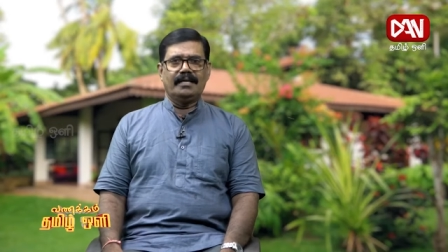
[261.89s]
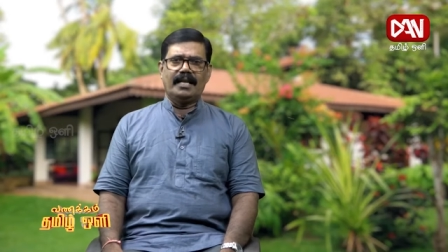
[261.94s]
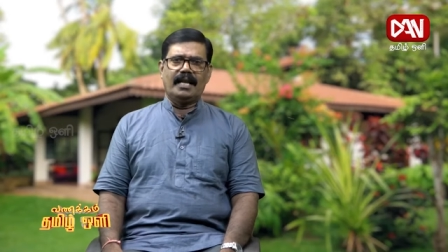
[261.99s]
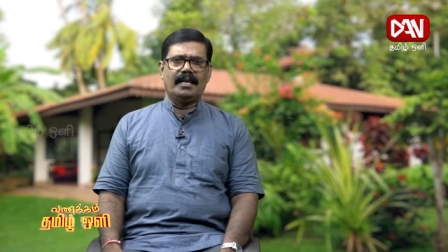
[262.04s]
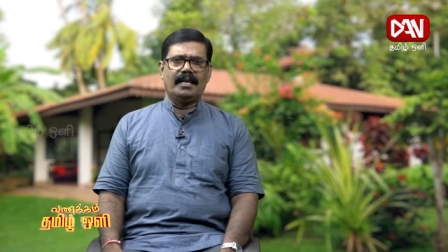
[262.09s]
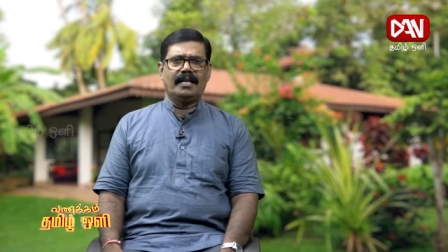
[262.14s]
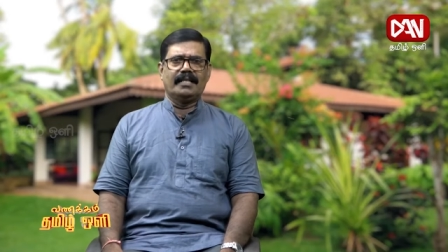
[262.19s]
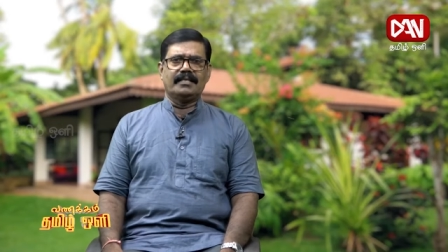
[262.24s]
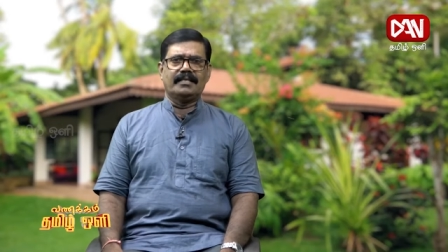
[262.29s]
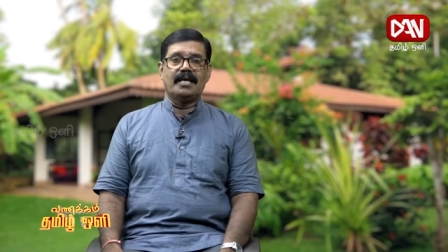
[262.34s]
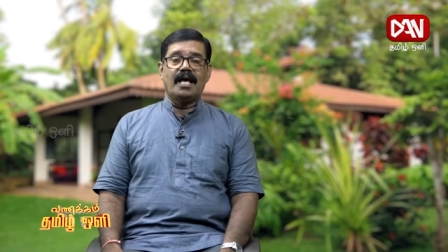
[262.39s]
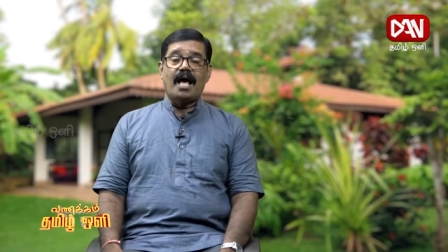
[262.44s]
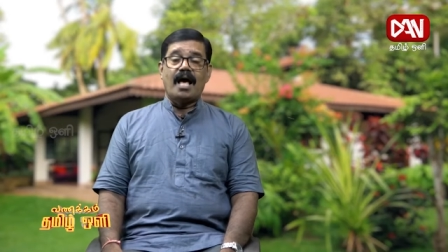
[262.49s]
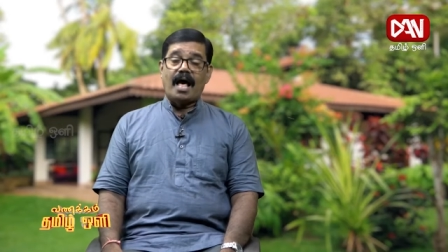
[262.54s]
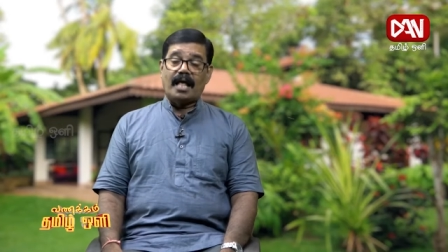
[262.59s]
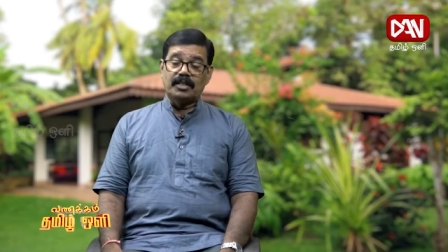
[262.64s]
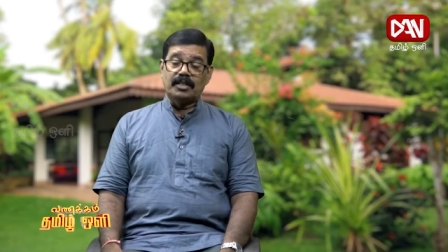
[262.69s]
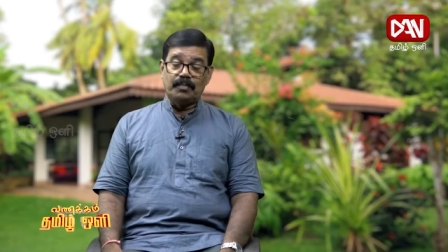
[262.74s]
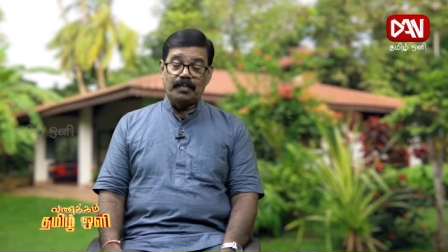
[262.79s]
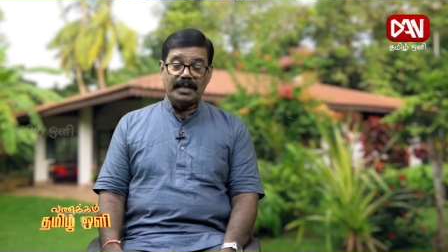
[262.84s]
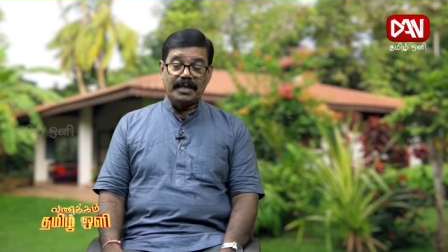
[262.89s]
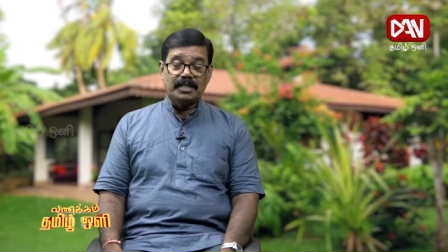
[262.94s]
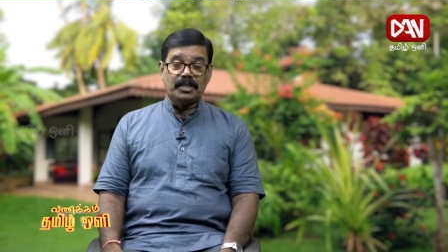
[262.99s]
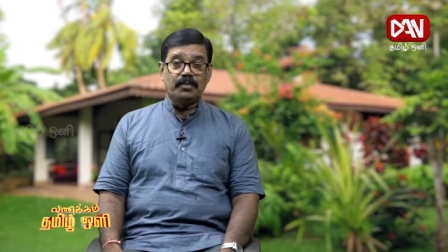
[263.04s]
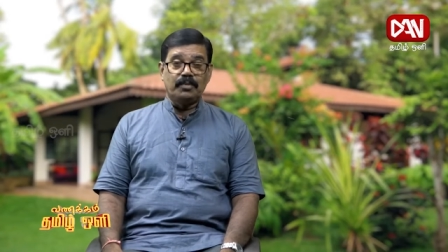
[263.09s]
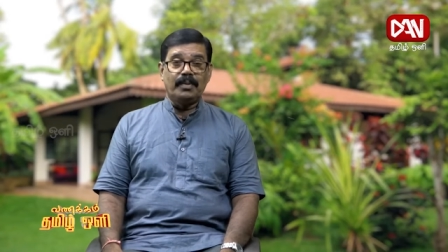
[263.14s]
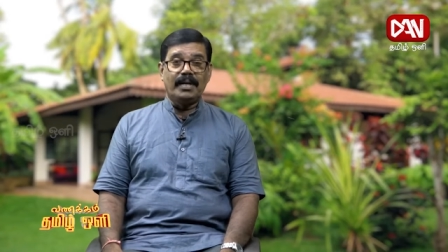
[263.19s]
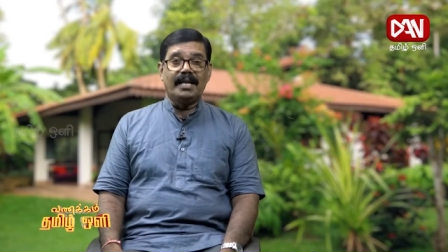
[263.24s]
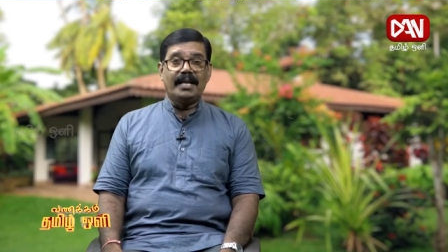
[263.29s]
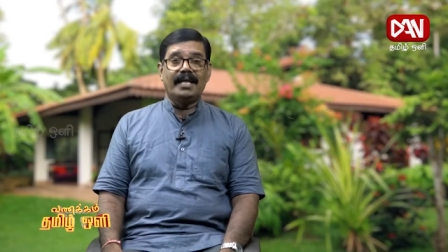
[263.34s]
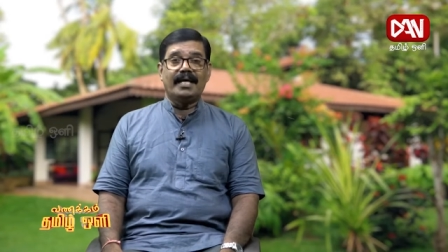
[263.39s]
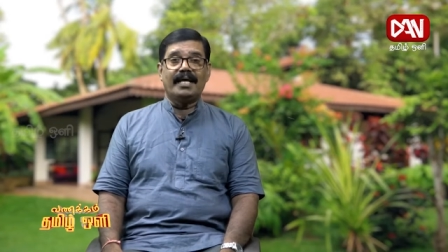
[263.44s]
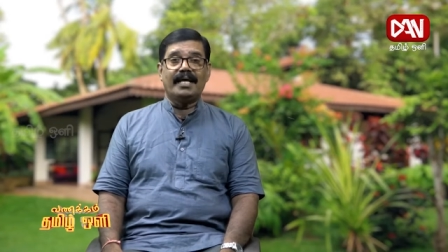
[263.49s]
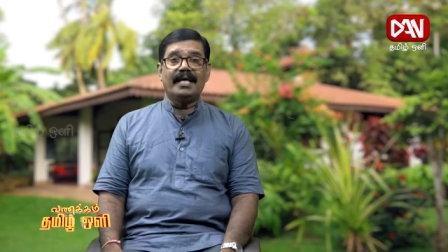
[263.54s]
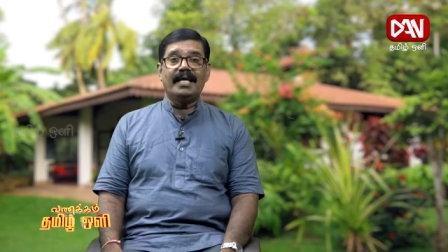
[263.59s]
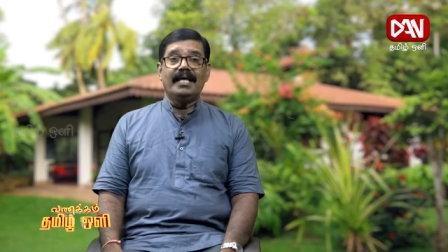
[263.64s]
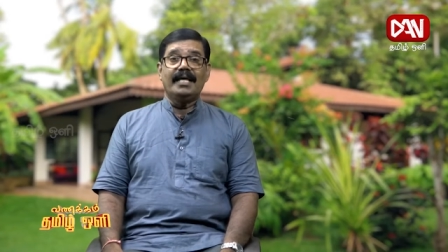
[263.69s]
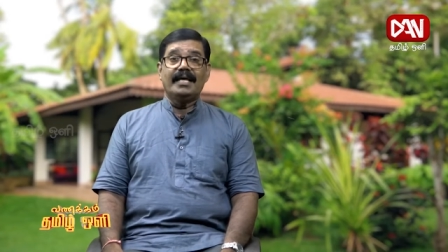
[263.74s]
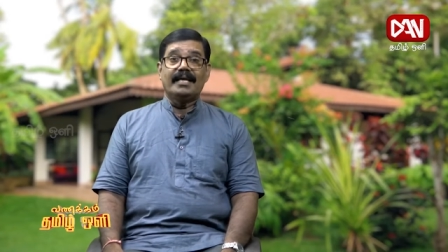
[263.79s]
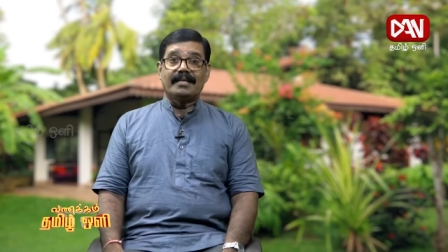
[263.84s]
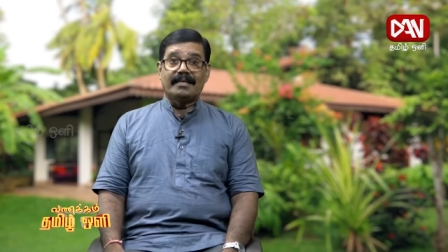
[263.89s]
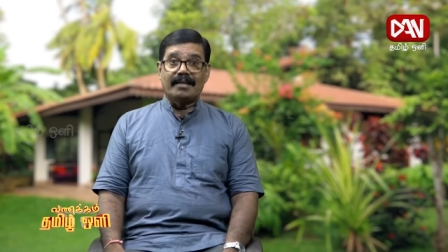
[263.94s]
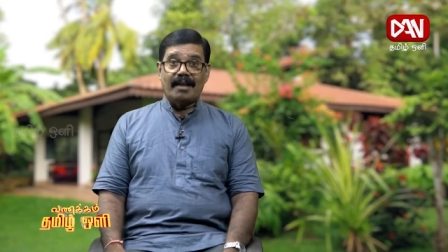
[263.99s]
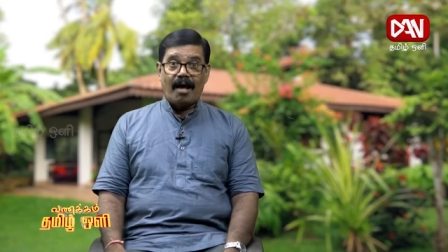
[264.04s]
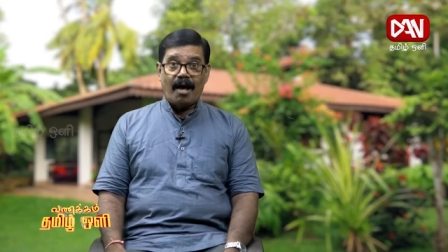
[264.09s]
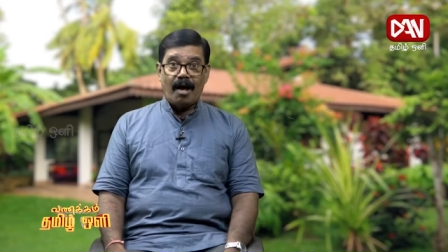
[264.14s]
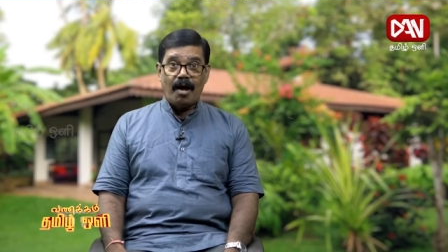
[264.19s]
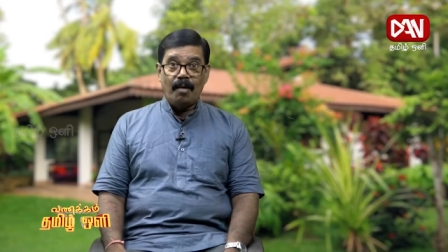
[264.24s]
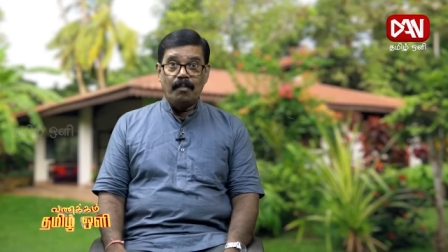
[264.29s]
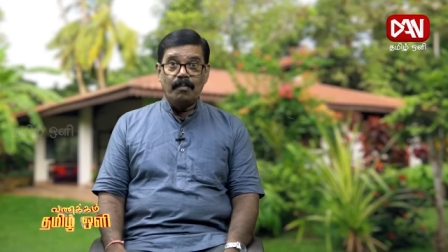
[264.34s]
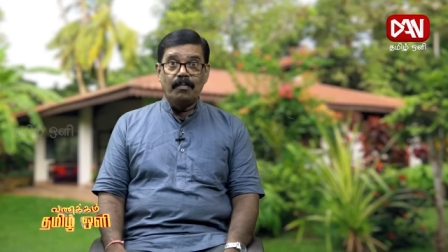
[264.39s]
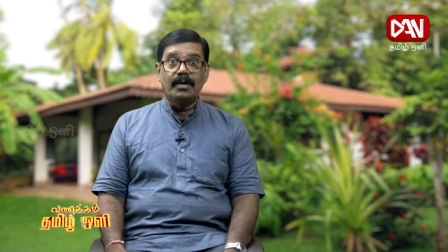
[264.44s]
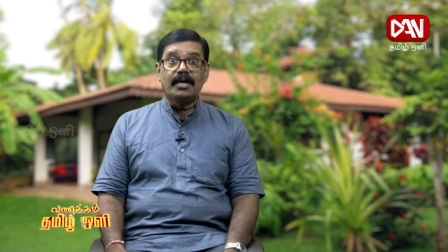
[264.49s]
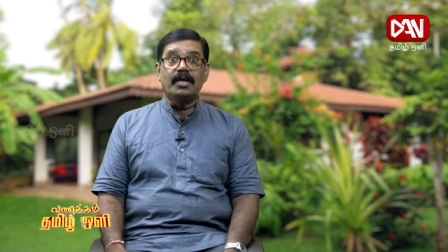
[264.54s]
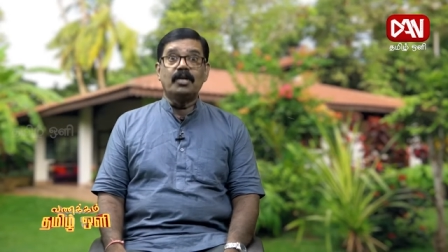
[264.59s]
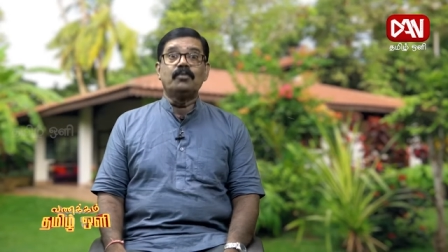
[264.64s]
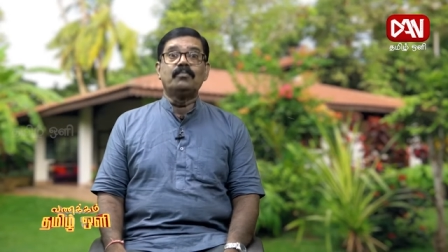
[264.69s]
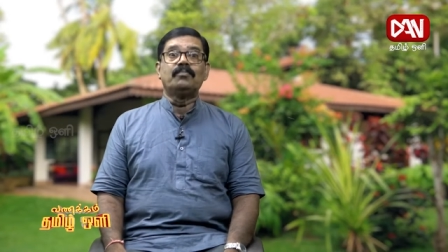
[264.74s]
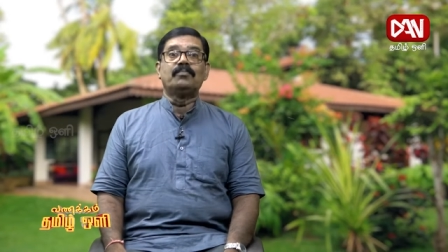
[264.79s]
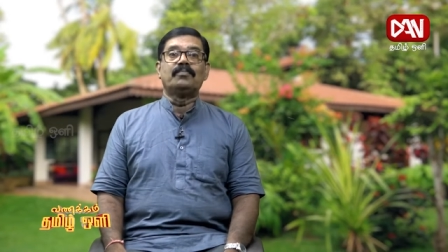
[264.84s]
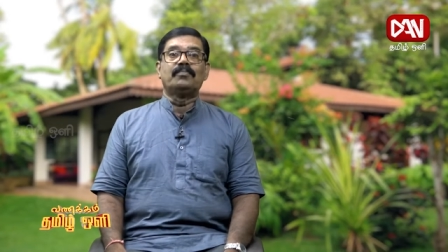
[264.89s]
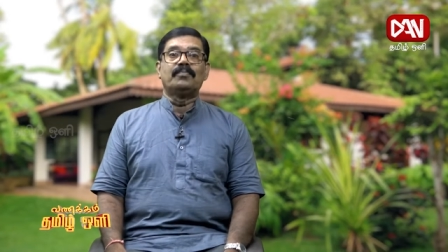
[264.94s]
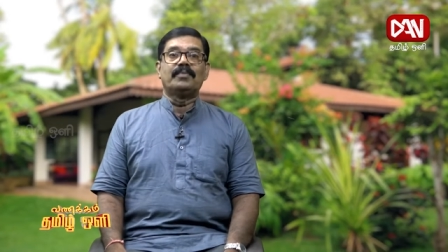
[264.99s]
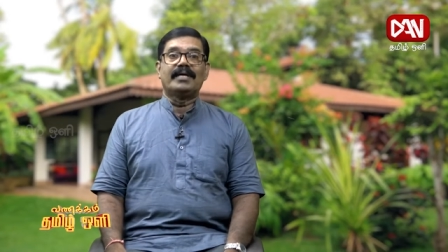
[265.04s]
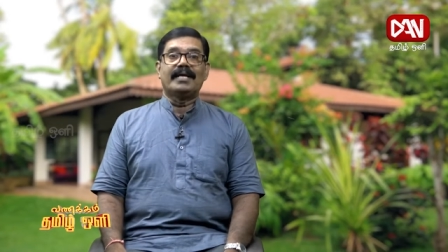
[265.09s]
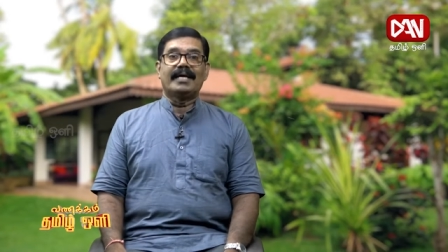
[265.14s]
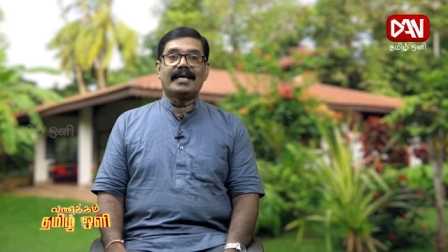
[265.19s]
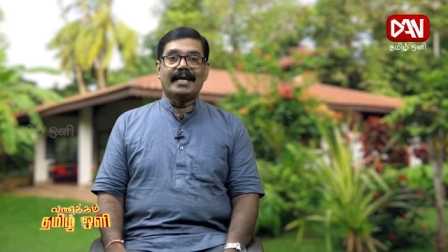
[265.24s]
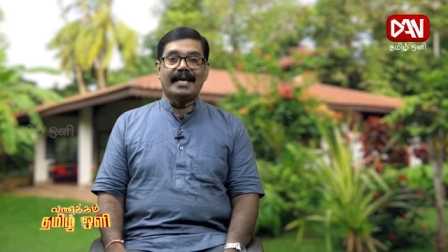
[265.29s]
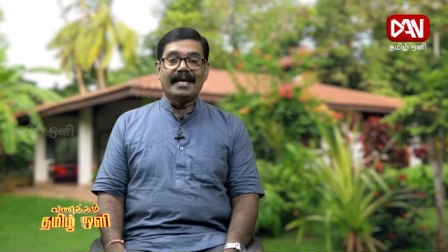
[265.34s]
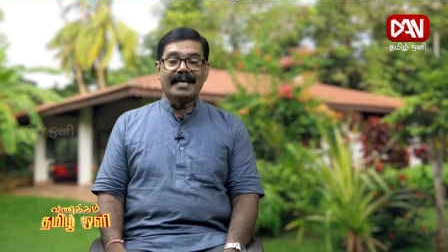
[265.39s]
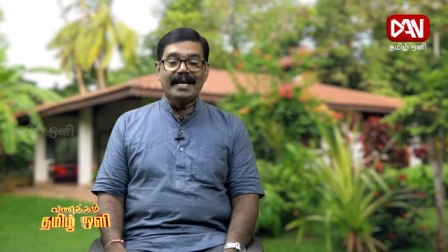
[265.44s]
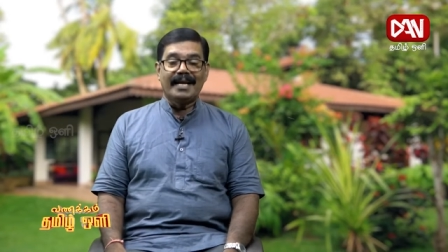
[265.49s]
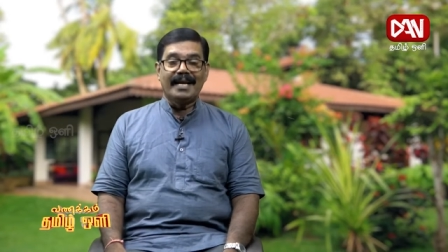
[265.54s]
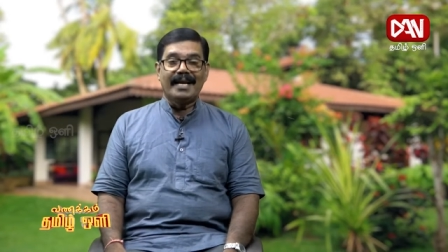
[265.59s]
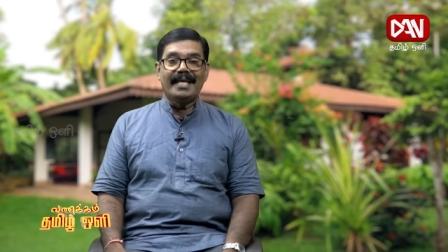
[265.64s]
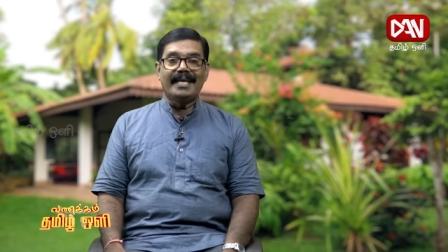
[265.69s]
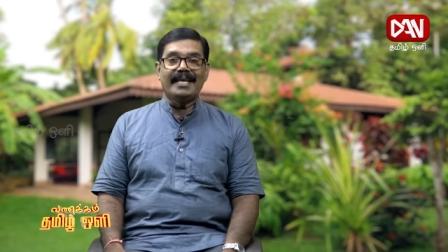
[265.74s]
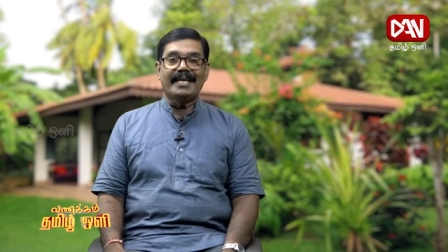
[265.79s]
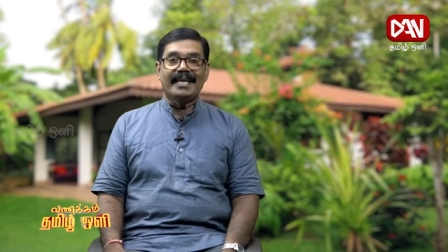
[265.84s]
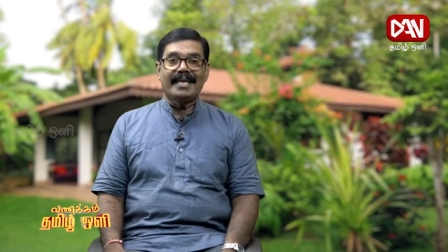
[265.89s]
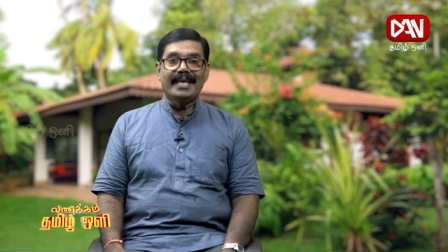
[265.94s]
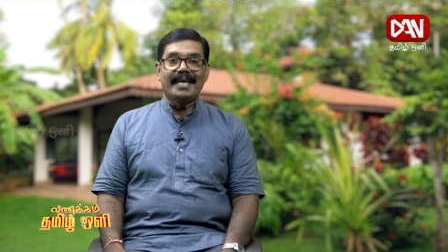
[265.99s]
நல்லது அது மட்டுமல்ல நாங்களும் எங்களை